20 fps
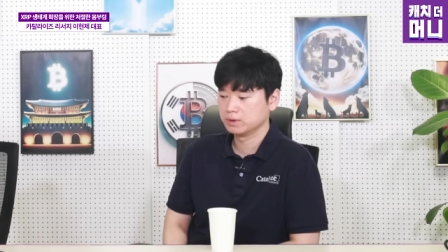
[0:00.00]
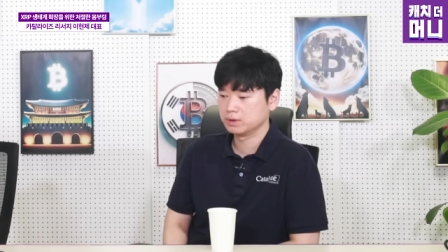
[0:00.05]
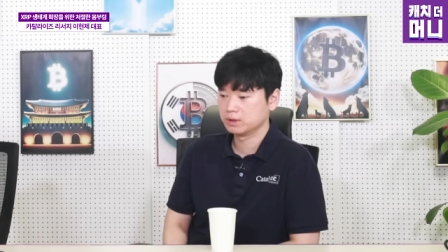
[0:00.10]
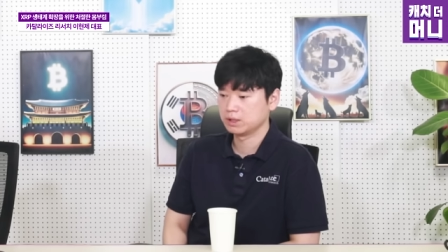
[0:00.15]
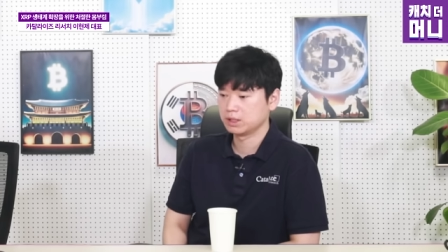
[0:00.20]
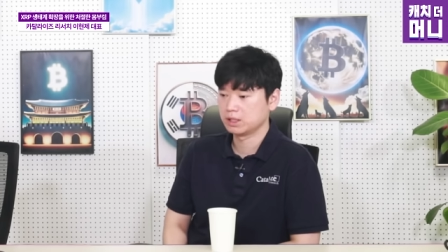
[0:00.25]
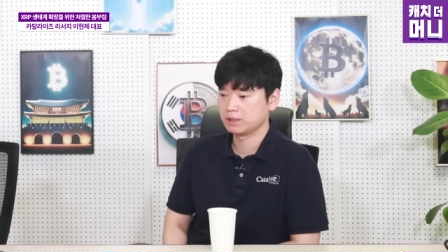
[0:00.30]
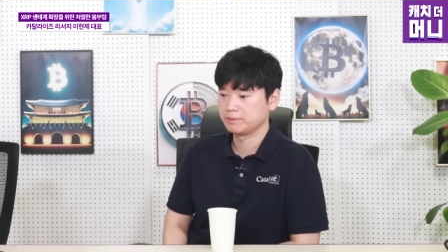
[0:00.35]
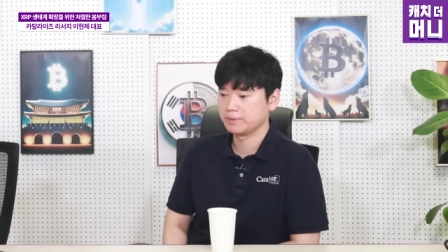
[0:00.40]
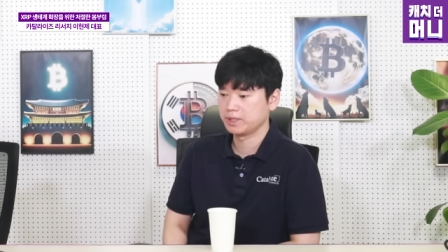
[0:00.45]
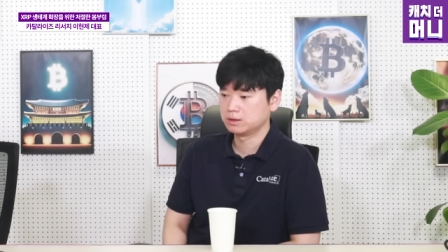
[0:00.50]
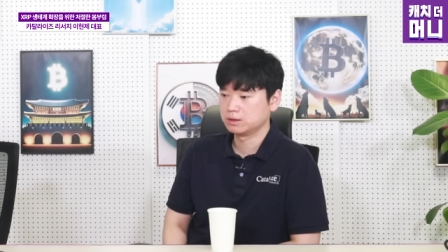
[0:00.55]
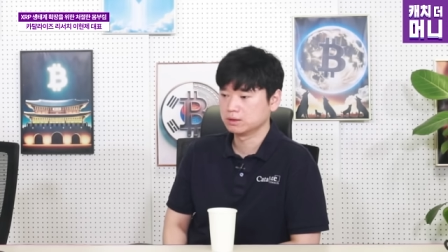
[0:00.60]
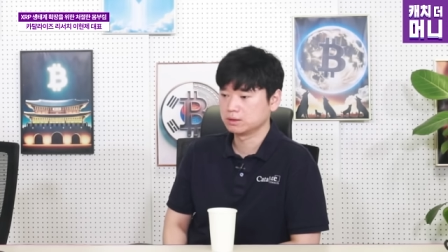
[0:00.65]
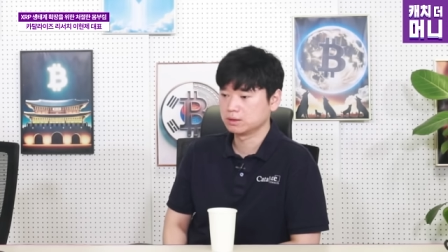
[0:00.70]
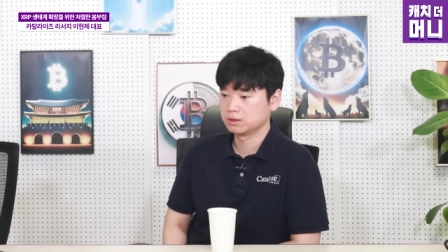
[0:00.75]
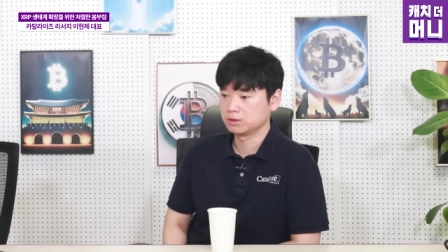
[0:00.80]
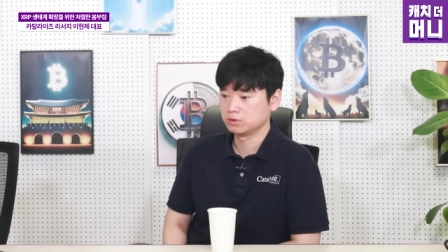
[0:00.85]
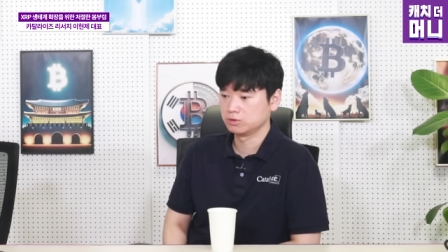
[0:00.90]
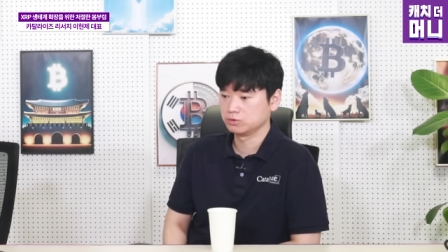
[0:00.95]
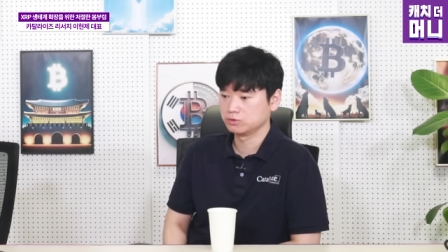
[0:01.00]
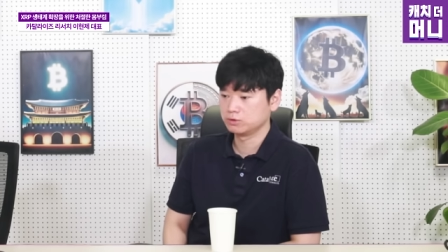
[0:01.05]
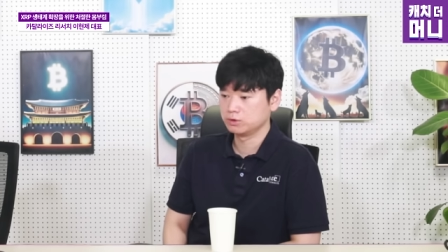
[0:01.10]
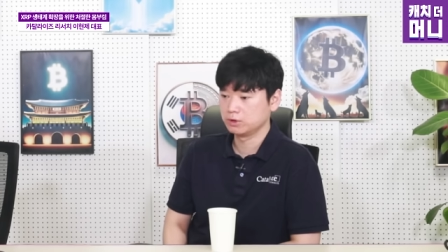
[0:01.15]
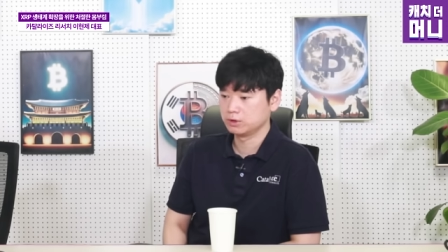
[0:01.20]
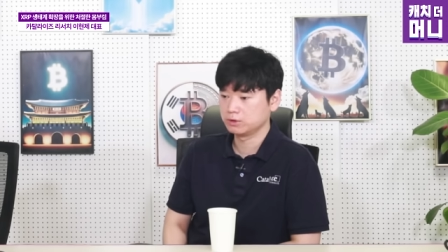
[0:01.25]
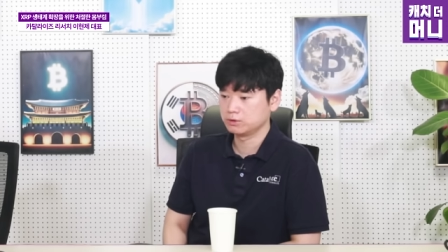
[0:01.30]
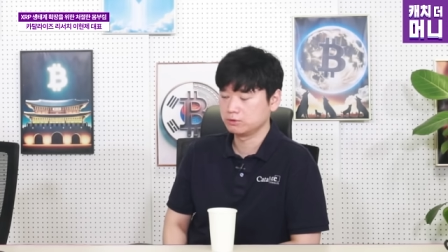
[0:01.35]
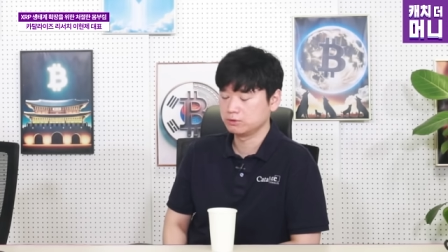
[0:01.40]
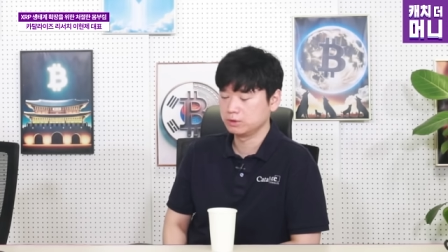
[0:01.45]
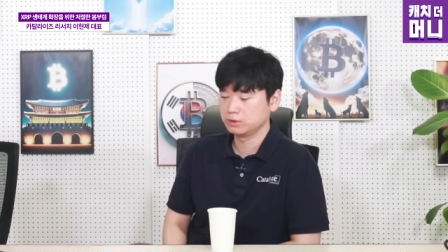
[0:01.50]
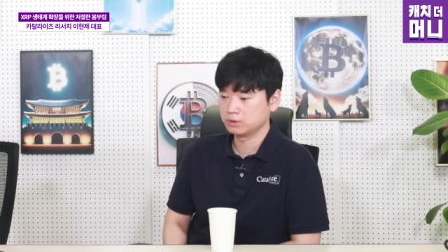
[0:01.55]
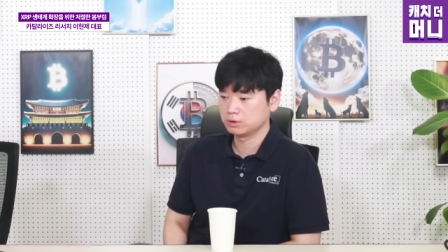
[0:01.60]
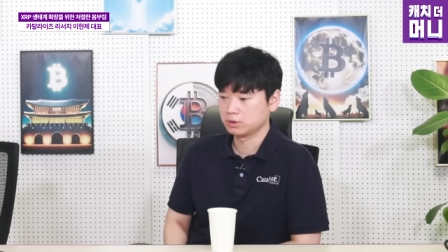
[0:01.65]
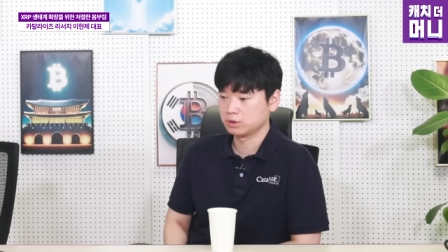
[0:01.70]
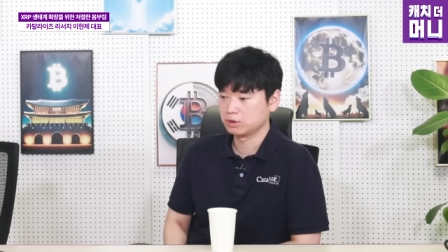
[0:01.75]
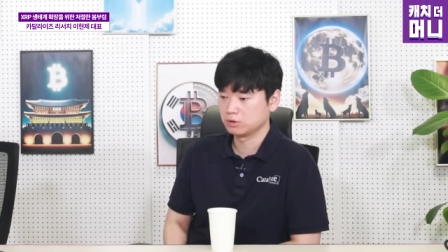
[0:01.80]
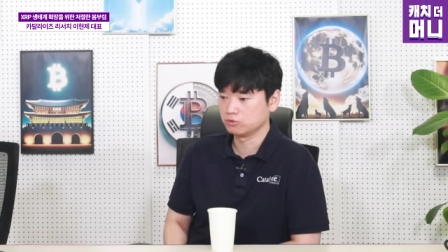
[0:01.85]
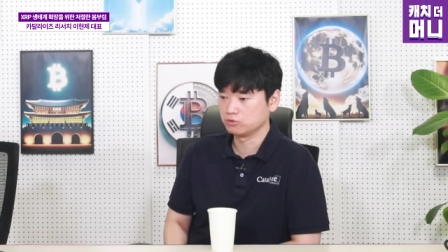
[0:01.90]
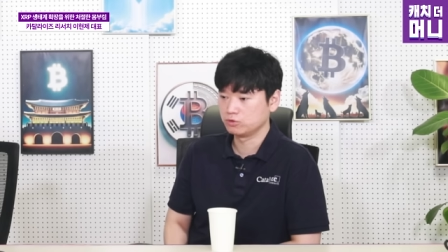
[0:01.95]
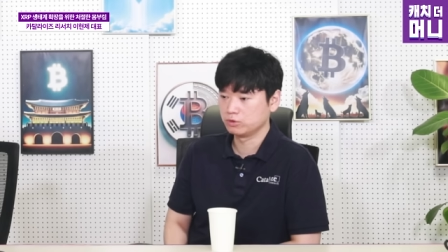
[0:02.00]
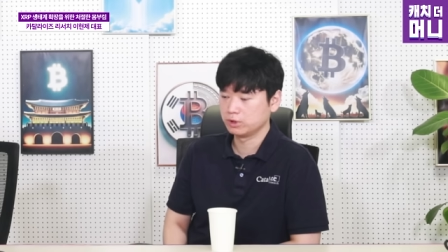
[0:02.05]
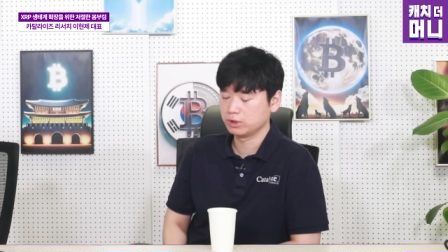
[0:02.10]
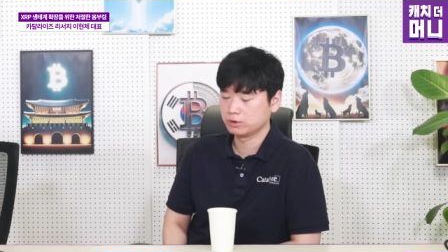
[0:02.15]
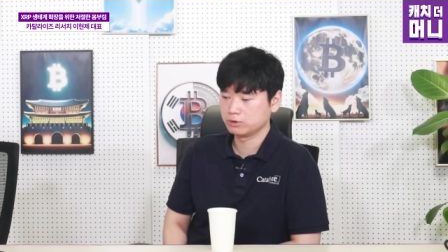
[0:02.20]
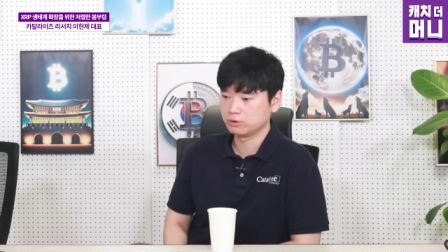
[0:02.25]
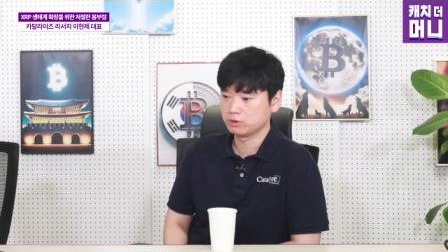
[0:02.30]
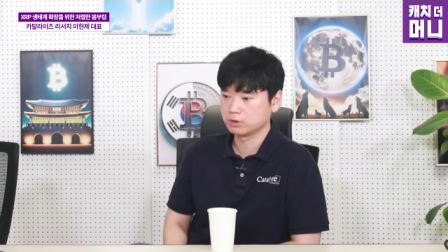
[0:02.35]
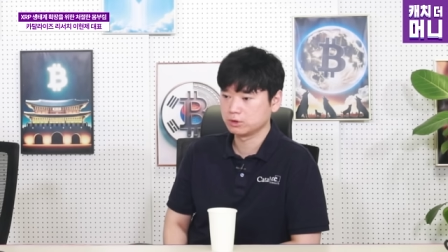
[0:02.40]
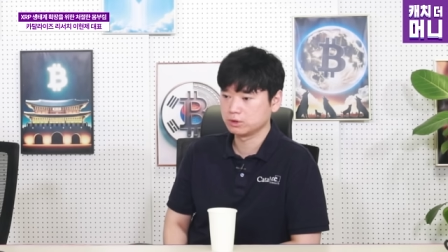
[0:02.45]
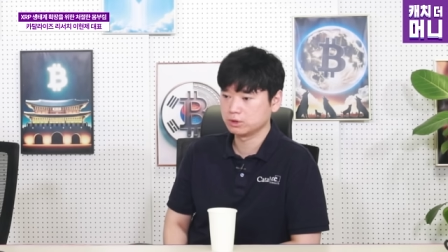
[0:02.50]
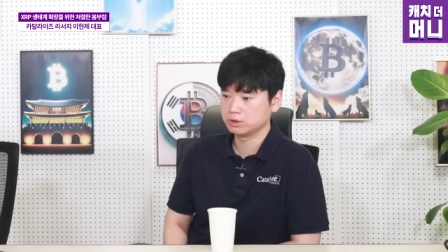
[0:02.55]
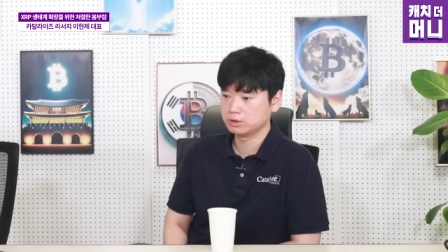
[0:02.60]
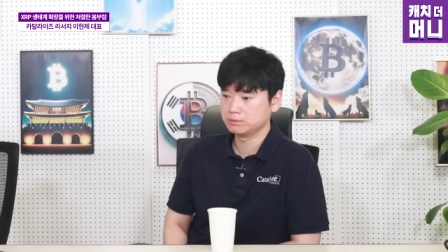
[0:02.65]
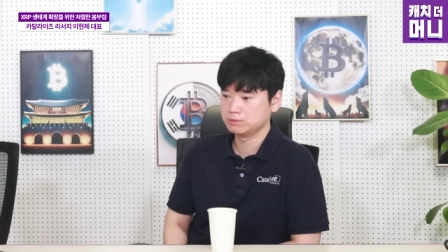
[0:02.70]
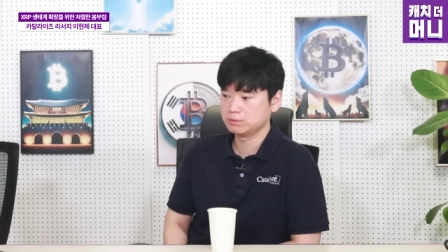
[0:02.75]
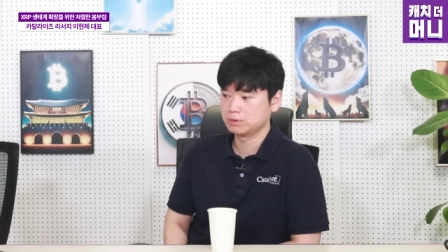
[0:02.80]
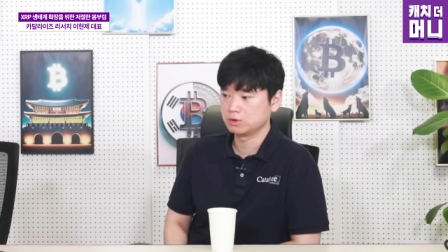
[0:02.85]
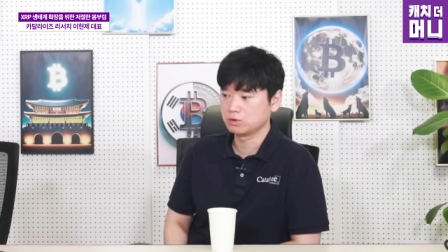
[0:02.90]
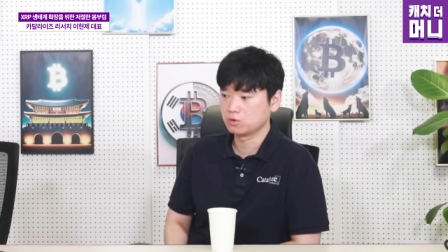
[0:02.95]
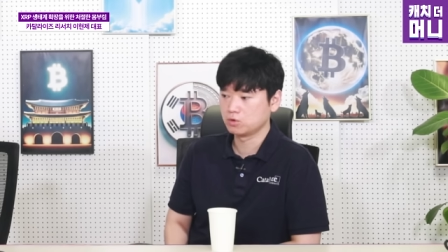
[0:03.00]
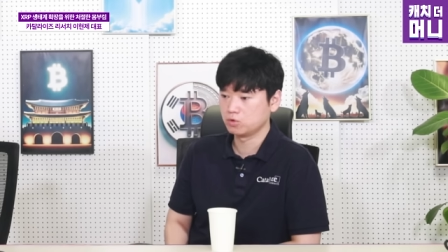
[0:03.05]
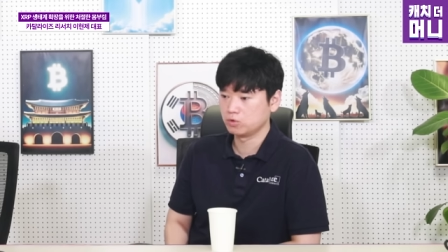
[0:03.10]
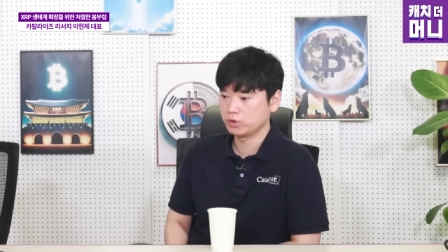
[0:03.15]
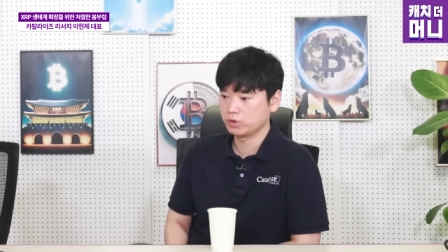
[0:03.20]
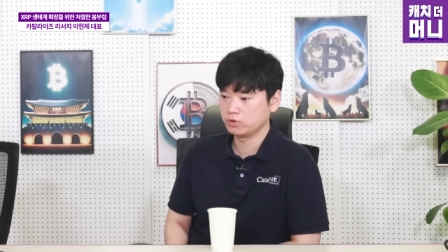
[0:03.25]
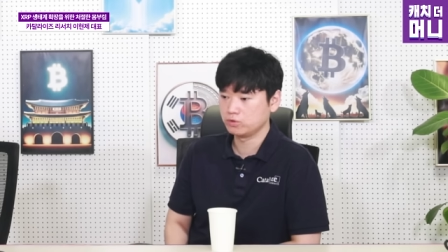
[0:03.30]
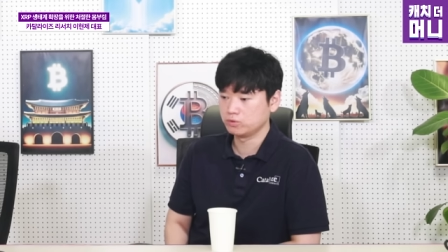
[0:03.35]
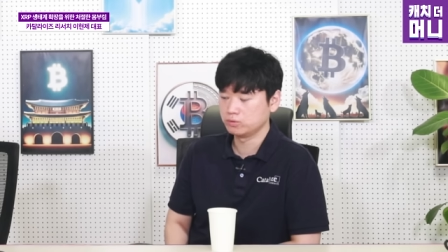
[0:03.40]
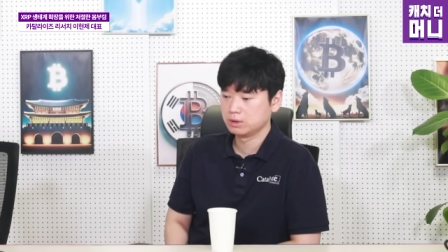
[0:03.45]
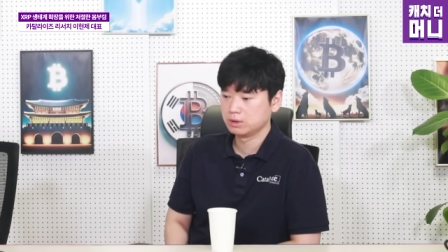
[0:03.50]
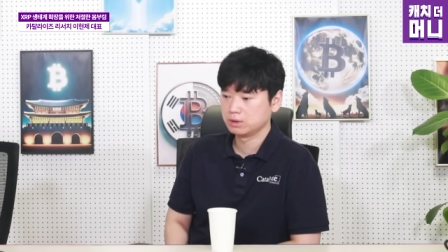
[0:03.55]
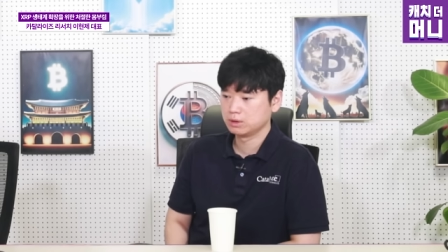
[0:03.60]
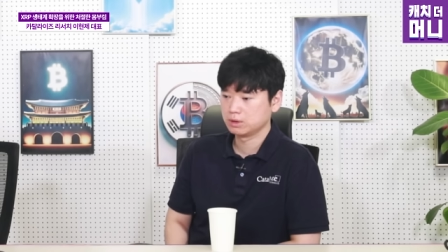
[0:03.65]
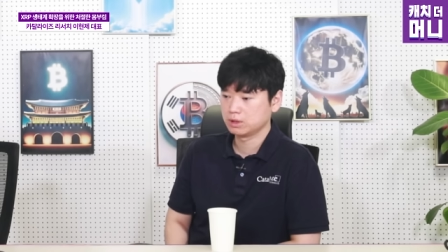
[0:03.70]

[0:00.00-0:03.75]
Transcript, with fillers: 그다음에 더 루트 네트워크 더 루트 네트워크, 뭐 코리움,